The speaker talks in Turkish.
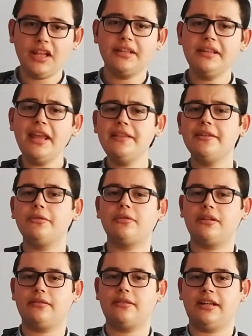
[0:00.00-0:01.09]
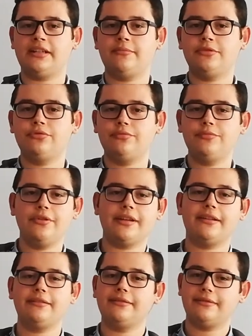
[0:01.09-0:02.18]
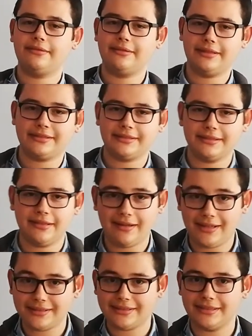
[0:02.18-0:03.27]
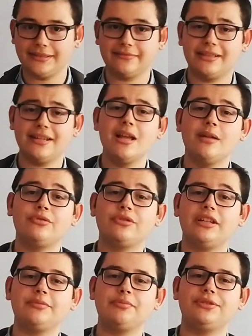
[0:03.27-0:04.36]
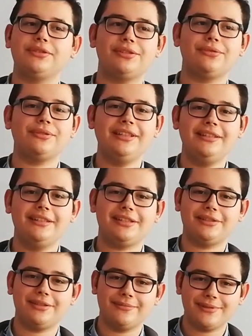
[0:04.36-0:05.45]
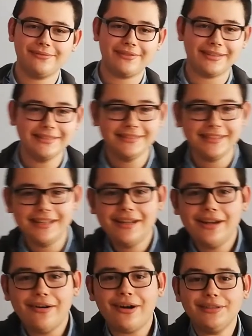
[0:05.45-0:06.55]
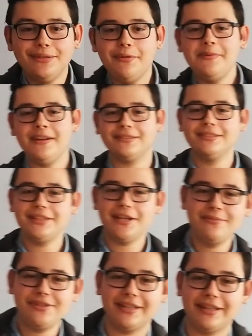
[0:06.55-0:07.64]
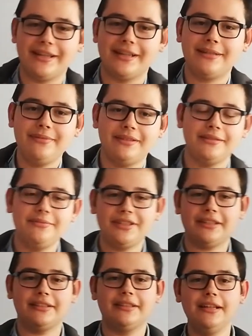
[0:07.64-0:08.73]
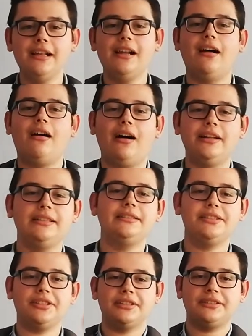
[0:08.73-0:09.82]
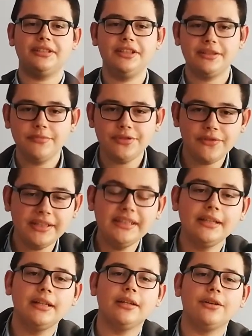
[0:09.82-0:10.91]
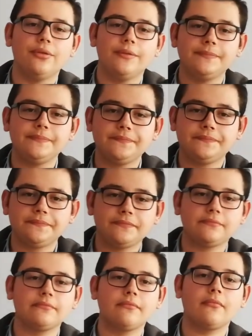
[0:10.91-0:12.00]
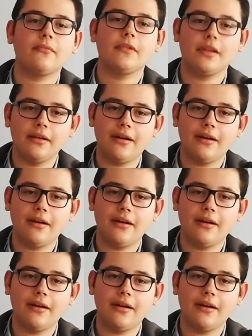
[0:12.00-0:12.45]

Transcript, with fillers: neydi o kanama durmuyor ya hmm. hasta, hastalığı var. Bu Rasputin işte onu iyileştirmiş falan. Adama bir anda sevmişler yani bildiğin bir şekilde ailenin içerisine girmiş ve biraz olağanüstü hareketleriyle